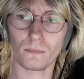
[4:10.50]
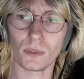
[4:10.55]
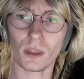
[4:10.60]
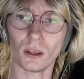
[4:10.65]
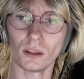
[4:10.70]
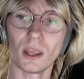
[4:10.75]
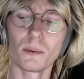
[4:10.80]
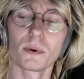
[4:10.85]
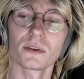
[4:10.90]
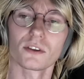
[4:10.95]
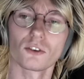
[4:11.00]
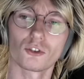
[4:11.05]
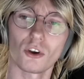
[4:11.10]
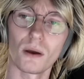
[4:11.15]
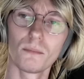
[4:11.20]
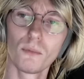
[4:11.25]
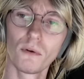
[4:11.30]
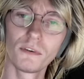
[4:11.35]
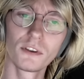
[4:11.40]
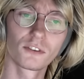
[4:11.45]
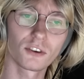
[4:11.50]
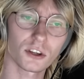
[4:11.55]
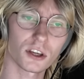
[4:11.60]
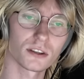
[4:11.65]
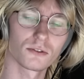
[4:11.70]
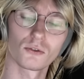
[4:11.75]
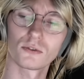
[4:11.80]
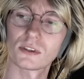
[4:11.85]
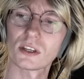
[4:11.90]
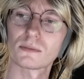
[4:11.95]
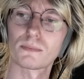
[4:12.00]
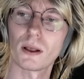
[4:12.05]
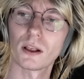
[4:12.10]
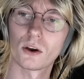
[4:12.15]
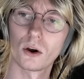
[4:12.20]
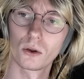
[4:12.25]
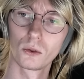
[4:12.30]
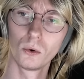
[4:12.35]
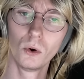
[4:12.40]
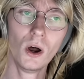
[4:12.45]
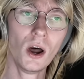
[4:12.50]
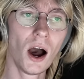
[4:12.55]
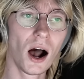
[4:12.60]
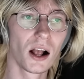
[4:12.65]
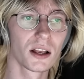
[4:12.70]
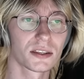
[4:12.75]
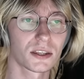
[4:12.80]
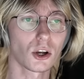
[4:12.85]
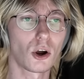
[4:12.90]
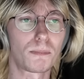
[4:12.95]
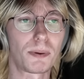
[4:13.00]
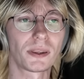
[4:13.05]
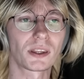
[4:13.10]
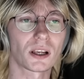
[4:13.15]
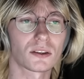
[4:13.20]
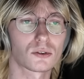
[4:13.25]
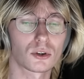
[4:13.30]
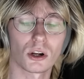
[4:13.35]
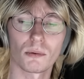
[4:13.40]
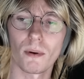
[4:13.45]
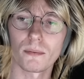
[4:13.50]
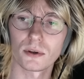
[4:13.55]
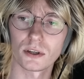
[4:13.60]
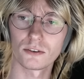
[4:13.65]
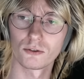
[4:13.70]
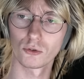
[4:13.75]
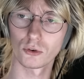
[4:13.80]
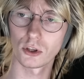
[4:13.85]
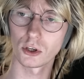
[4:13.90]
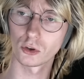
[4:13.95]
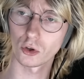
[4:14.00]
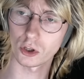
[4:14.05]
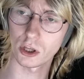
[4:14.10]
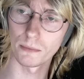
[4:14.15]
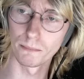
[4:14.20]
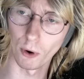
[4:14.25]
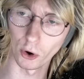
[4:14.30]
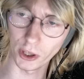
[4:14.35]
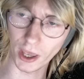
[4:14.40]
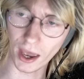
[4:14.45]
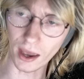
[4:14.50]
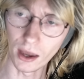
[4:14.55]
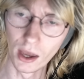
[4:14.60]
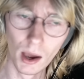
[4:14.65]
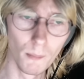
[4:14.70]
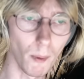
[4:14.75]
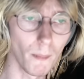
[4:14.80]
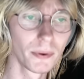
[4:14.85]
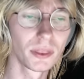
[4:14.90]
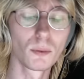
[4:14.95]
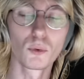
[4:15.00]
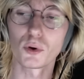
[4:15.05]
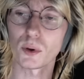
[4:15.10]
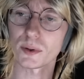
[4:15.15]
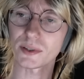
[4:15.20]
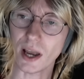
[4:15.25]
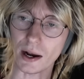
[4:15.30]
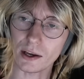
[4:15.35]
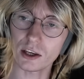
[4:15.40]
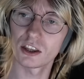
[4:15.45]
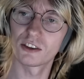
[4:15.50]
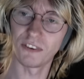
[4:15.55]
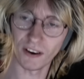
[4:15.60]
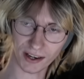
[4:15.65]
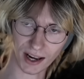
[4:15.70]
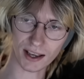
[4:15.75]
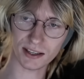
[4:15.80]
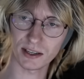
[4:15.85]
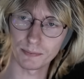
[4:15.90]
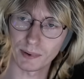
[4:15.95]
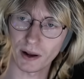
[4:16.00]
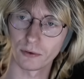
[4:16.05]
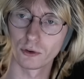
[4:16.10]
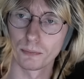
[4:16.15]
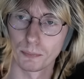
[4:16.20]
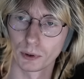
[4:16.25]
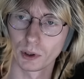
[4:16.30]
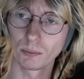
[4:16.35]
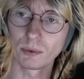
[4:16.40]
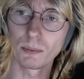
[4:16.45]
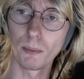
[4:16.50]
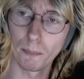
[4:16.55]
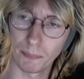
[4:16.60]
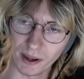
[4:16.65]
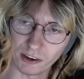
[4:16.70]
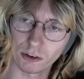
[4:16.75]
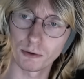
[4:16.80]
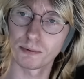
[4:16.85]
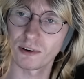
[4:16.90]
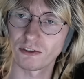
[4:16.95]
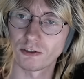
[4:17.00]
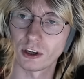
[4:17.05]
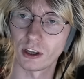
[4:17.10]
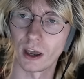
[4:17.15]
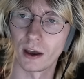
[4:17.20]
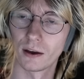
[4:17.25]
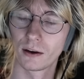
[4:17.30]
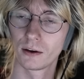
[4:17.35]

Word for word: Nie, bo zacząłem mówić, że się zrzucę z balkonu, ale z tego piętra, z którego mam się zrzucić, to się boję, bo będę musiał skakać dwa razy prawdopodobnie, bo pierwszy przeżyje.